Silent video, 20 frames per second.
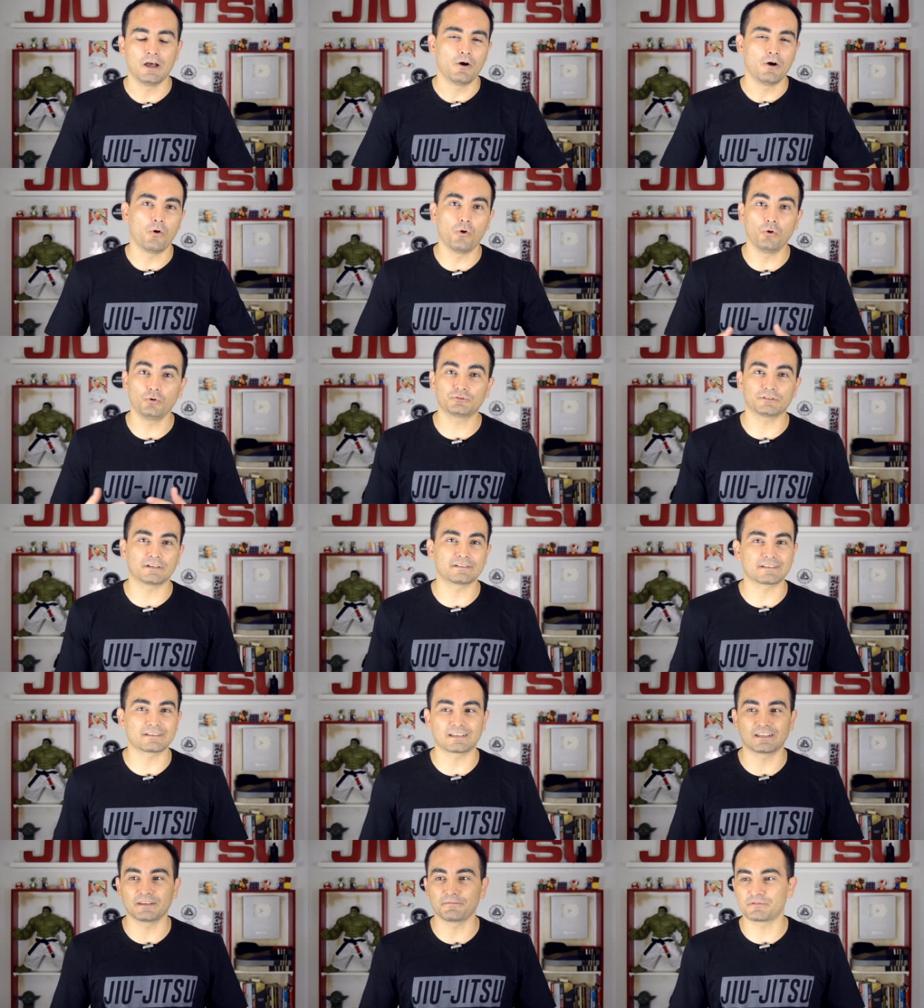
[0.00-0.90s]
outras
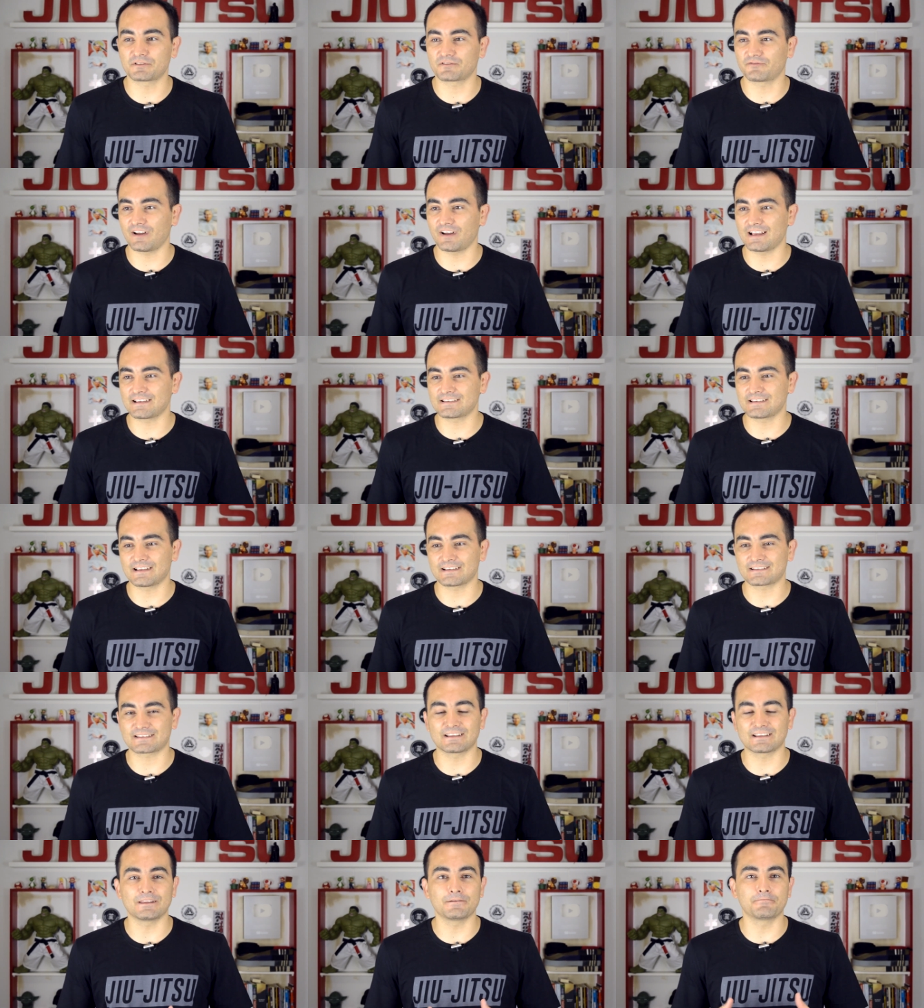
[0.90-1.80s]
equipes fazem a
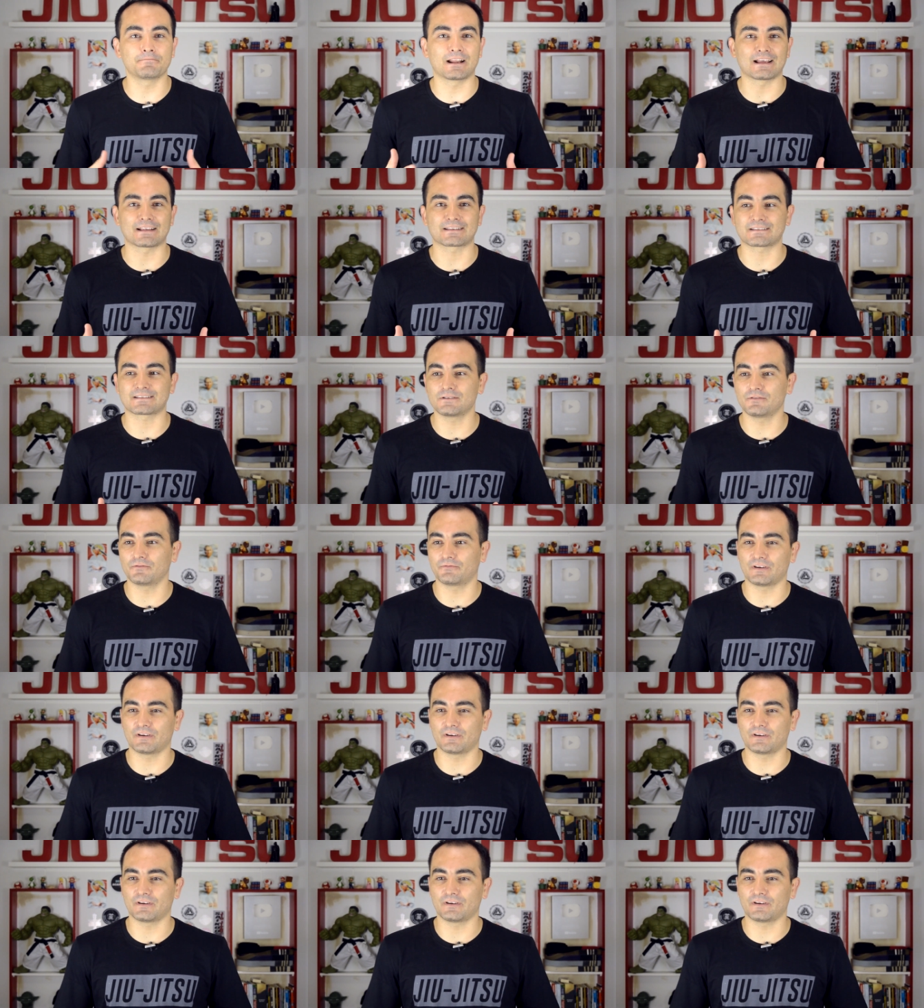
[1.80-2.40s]
celebração,